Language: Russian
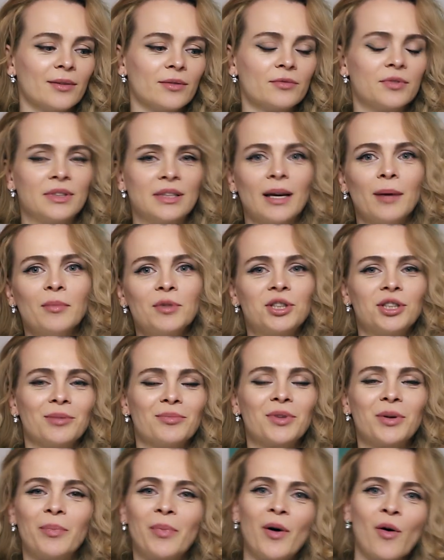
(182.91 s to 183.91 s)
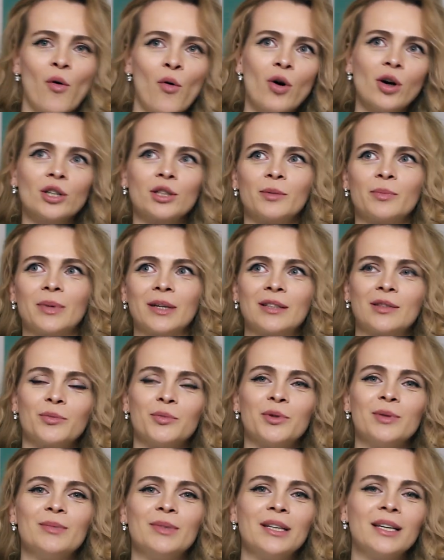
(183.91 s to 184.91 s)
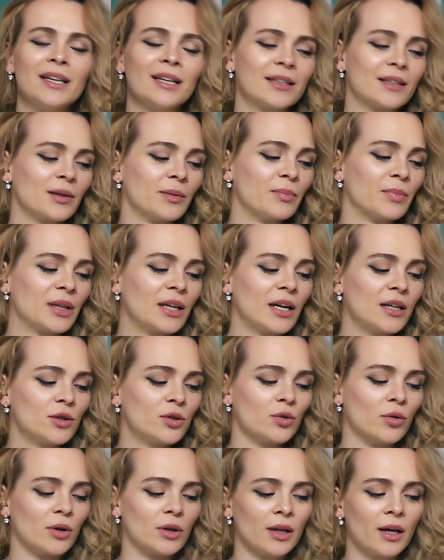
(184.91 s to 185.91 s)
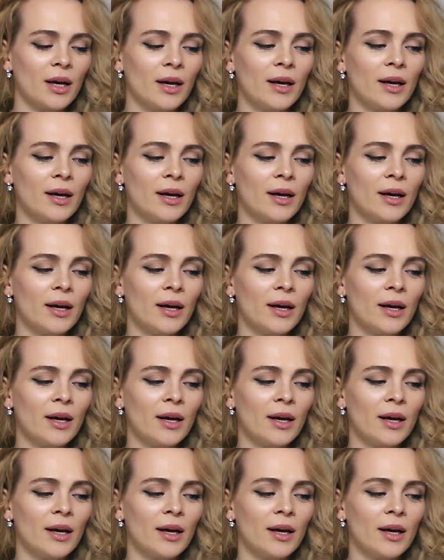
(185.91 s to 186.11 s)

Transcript: все мы чем-то похожи, поэтому и мне это подойдет.